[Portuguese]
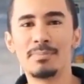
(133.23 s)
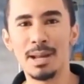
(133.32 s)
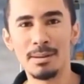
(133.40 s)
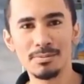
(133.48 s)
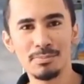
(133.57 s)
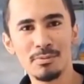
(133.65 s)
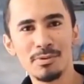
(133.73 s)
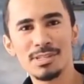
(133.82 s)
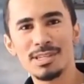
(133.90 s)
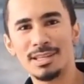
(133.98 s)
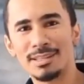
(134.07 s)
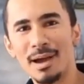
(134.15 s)
por você,
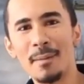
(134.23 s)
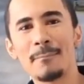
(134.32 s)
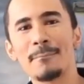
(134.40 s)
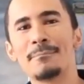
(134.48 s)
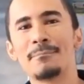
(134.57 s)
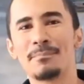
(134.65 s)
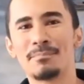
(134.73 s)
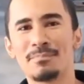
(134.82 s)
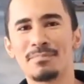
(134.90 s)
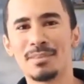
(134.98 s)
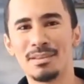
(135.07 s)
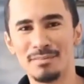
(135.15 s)
tá?
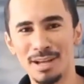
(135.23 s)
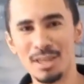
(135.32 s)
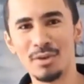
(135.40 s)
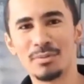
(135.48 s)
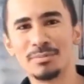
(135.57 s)
Valeu!